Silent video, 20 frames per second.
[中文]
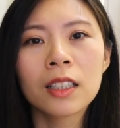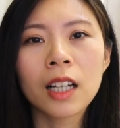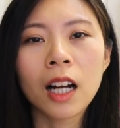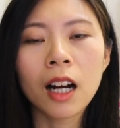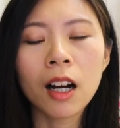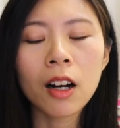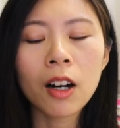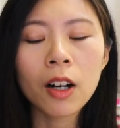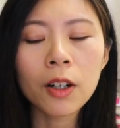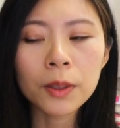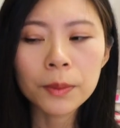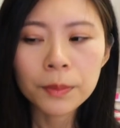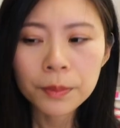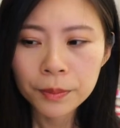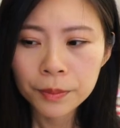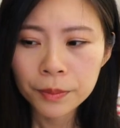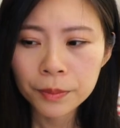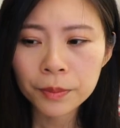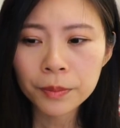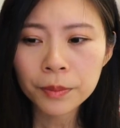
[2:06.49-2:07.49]
然后
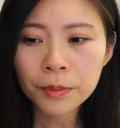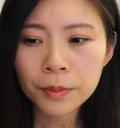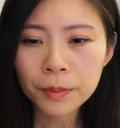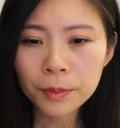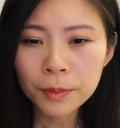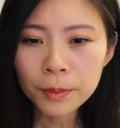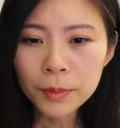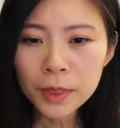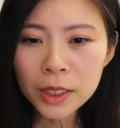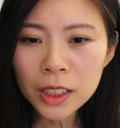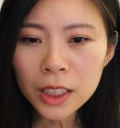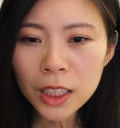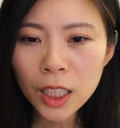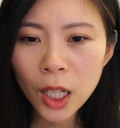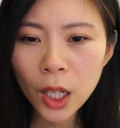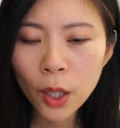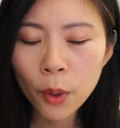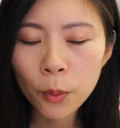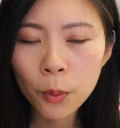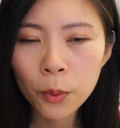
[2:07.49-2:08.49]

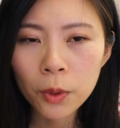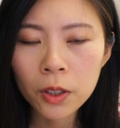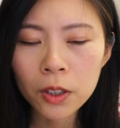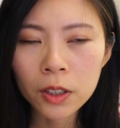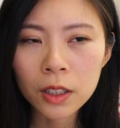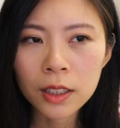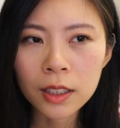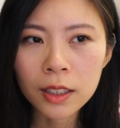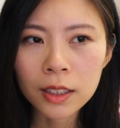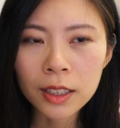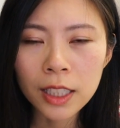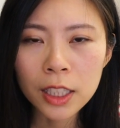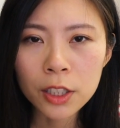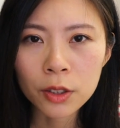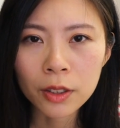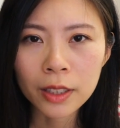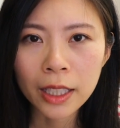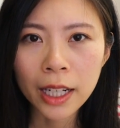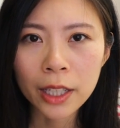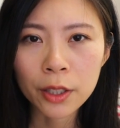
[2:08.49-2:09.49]
我那
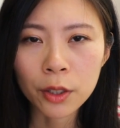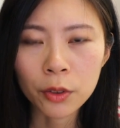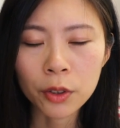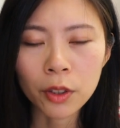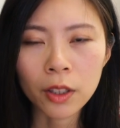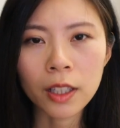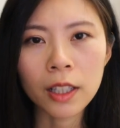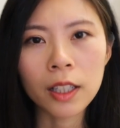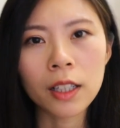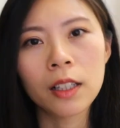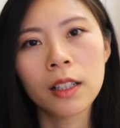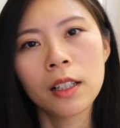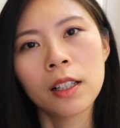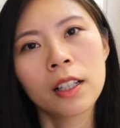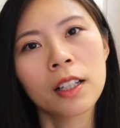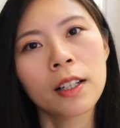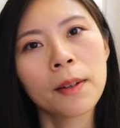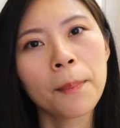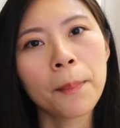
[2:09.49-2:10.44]
时候大概拥有了